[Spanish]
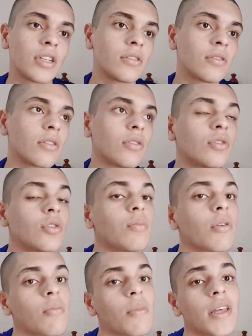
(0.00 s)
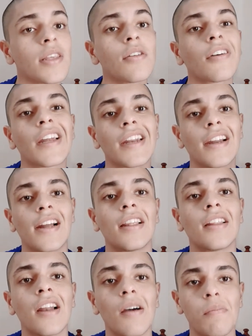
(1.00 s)
año con tu promedio
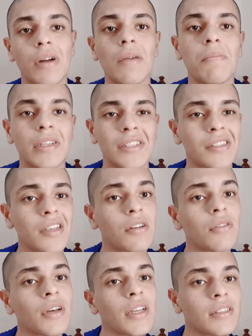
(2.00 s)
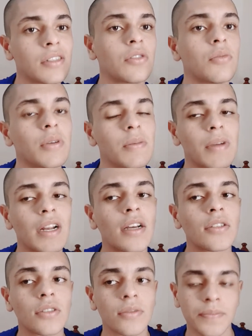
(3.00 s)
general de la prepa, si es que no quedas en tu primer
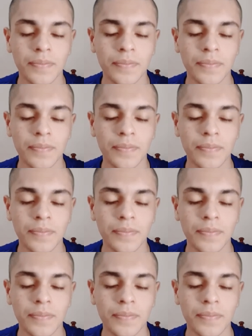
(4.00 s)
año.